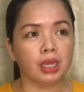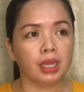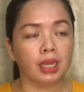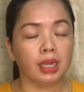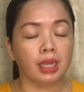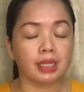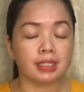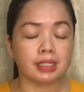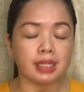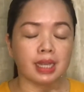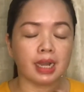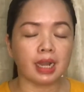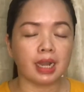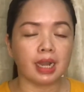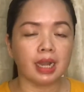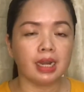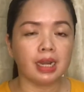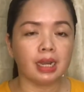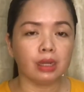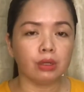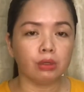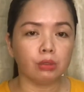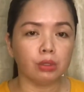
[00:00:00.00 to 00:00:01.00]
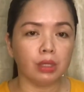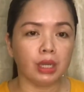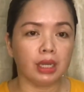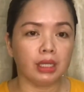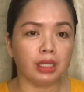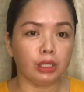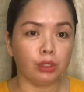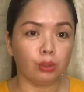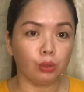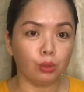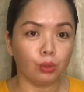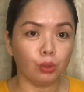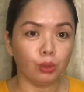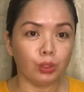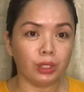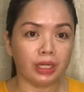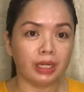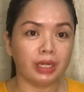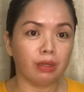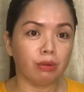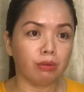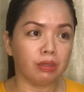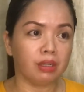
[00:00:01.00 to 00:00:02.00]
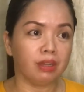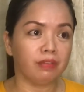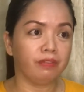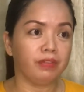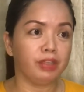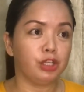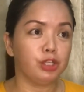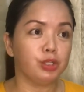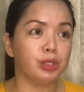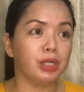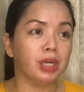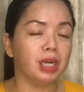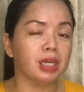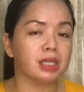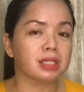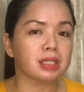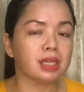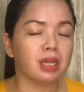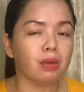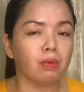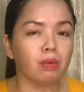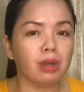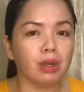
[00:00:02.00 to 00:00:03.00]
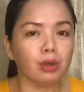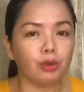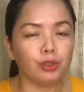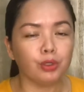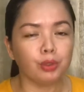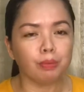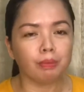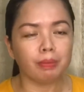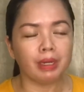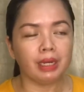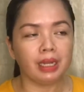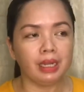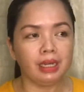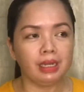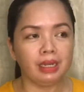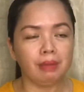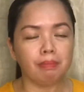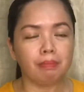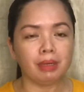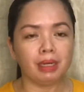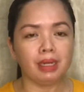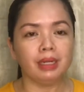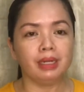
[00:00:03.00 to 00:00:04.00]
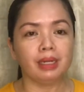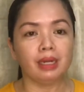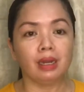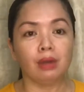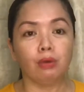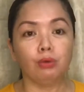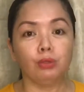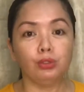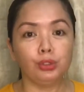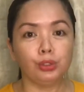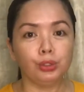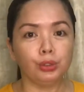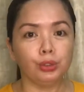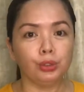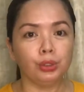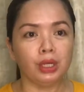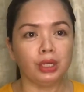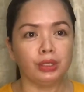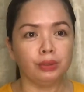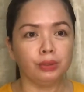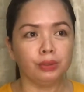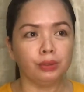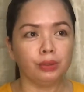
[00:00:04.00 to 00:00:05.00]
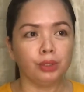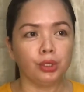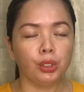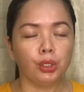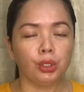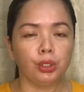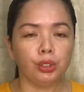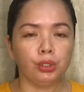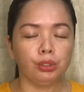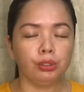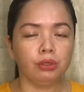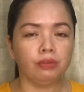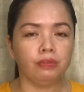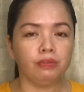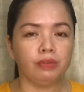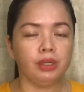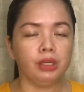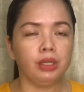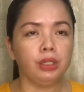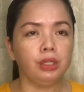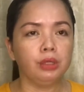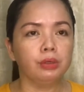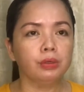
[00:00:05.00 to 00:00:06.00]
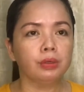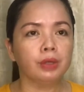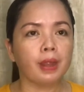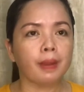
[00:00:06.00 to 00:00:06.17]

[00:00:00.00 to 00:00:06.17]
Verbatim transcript: kasi akala ko nga kinukunan ako ng video ng asawa ko yun pala hindi pala nakaon yung ano yung video